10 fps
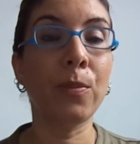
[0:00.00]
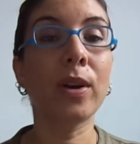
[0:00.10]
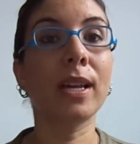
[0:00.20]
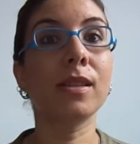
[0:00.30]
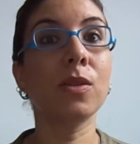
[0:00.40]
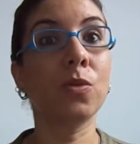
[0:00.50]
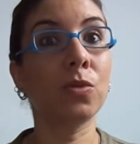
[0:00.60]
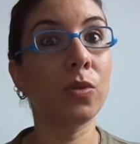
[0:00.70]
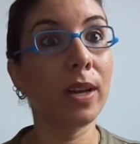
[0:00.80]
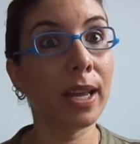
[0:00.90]
porque,
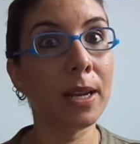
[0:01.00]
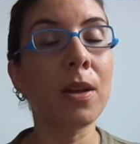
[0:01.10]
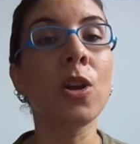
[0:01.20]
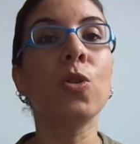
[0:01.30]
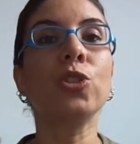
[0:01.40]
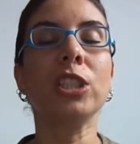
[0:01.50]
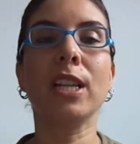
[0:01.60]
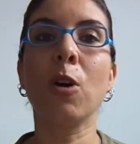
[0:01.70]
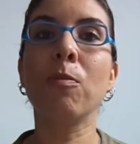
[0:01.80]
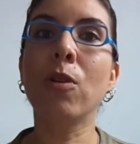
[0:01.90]
segundo ele, o
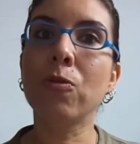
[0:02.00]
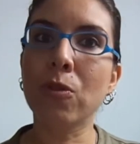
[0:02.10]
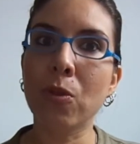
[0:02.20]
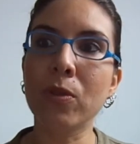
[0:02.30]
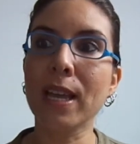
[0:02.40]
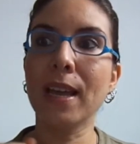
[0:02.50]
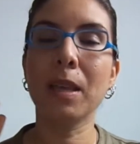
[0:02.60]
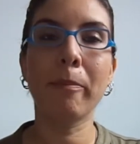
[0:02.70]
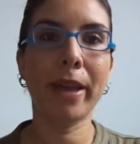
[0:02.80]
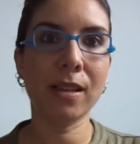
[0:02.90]
general Monroe quer
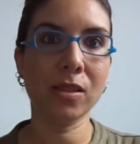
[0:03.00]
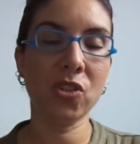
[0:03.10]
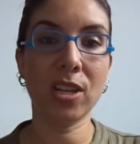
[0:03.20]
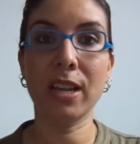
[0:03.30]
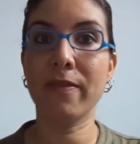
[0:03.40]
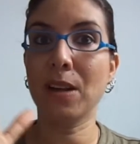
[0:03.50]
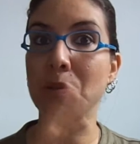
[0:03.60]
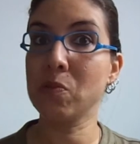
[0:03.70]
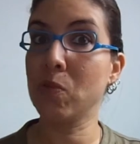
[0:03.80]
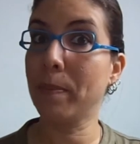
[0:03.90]
que Ben seja
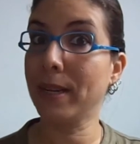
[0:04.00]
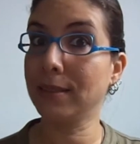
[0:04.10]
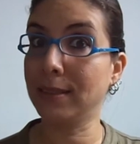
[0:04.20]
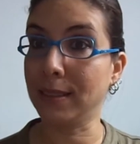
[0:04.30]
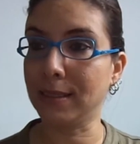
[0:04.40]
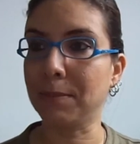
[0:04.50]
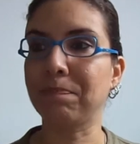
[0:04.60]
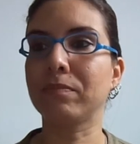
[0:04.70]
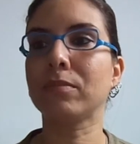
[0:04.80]
levado à sua presença